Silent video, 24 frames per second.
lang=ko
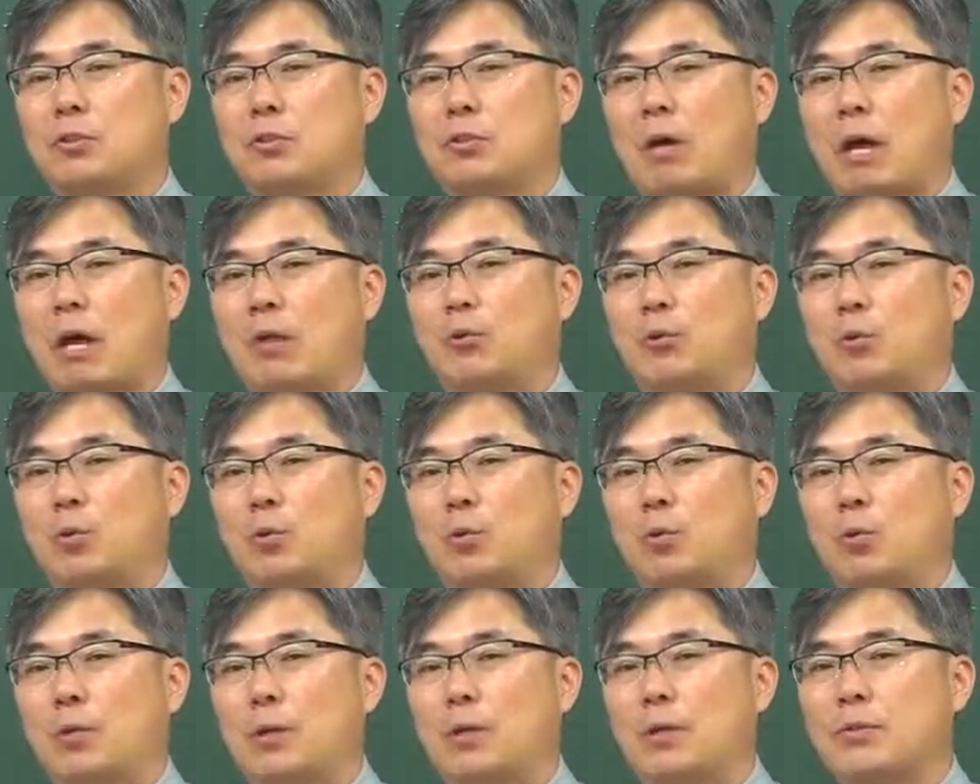
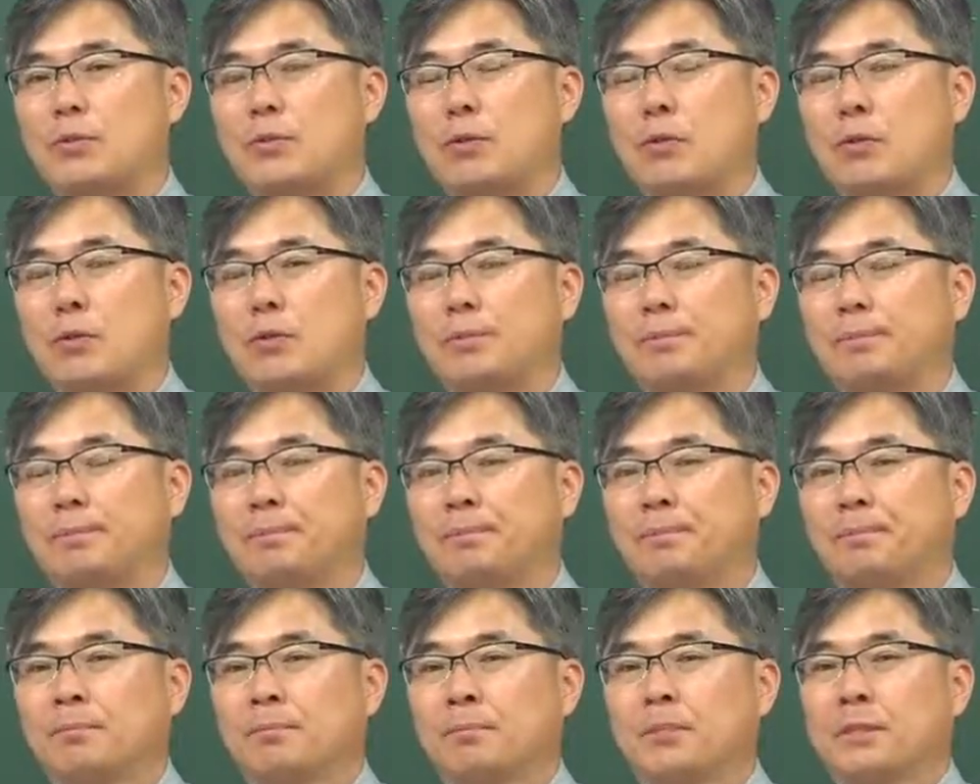관연도에서
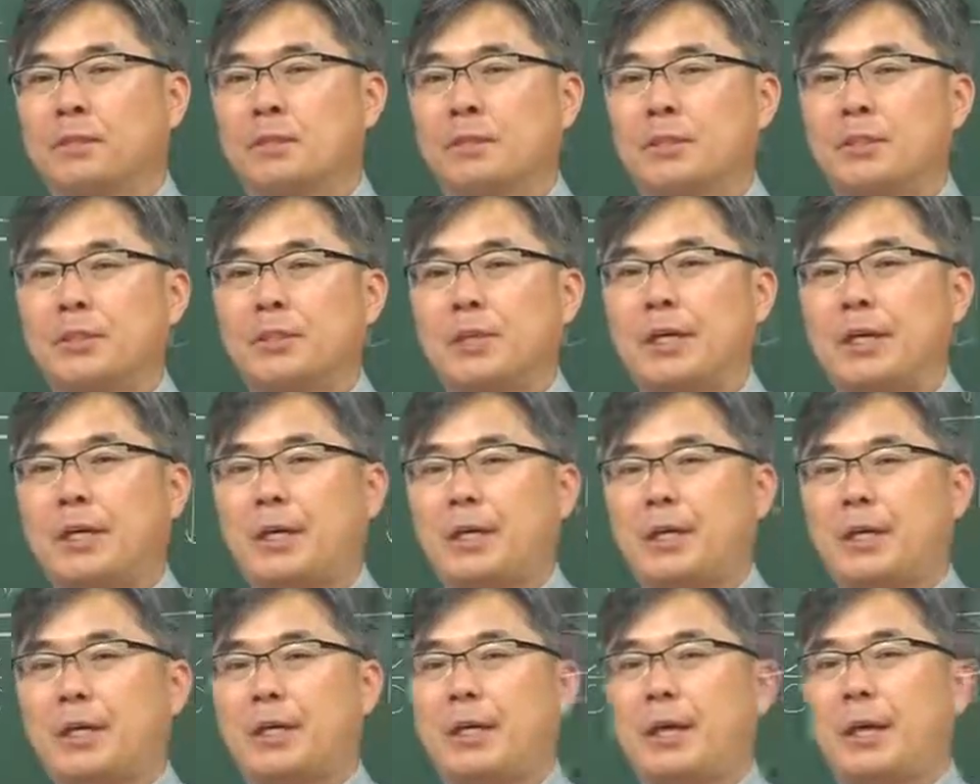그
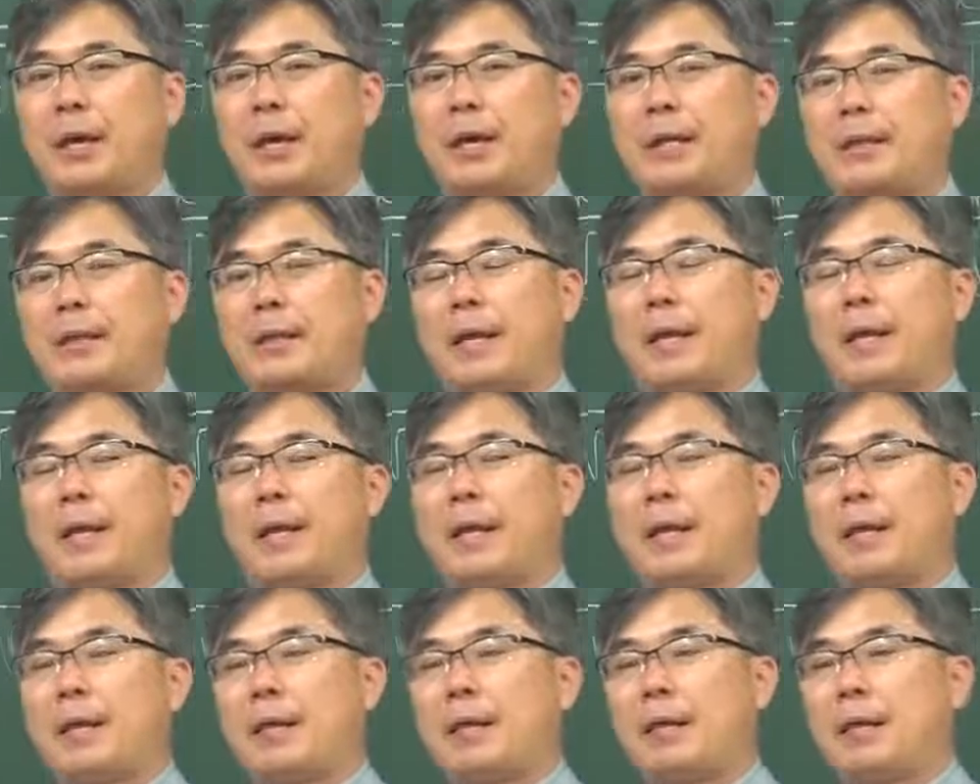책의
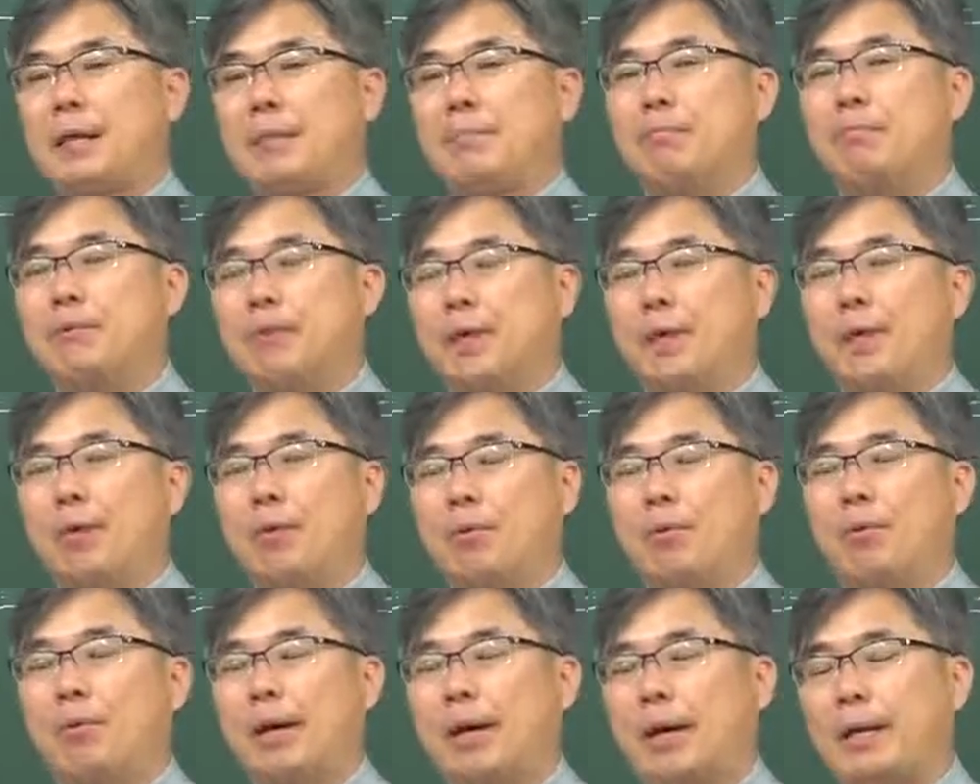내 일부
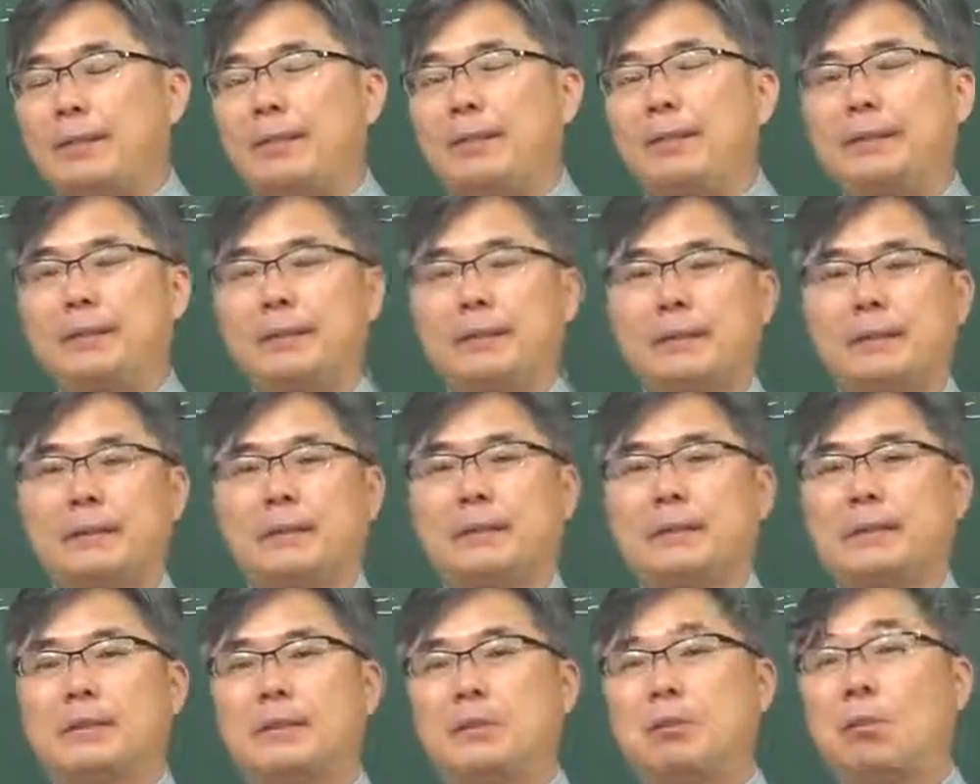내용까지는
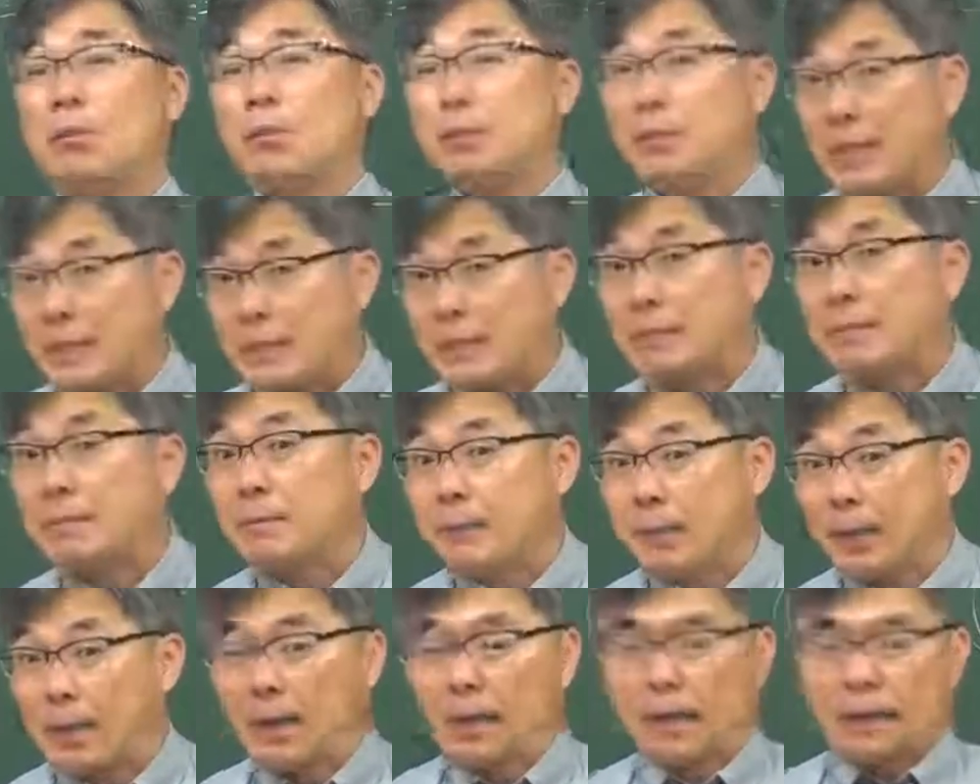이제 끌고 오진
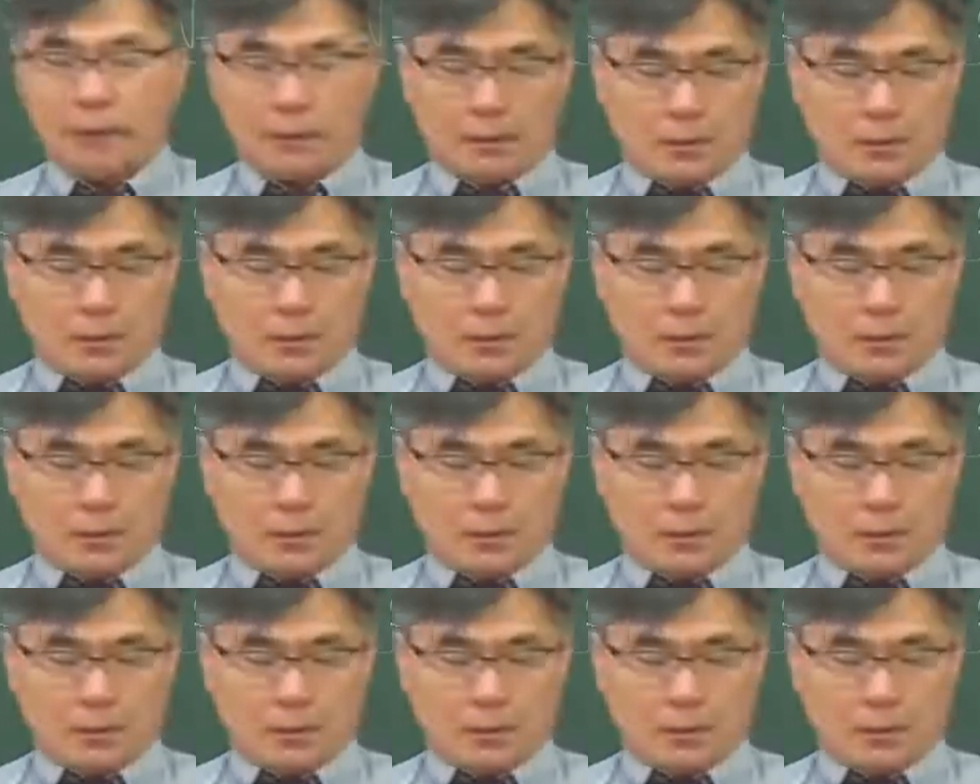않습니다.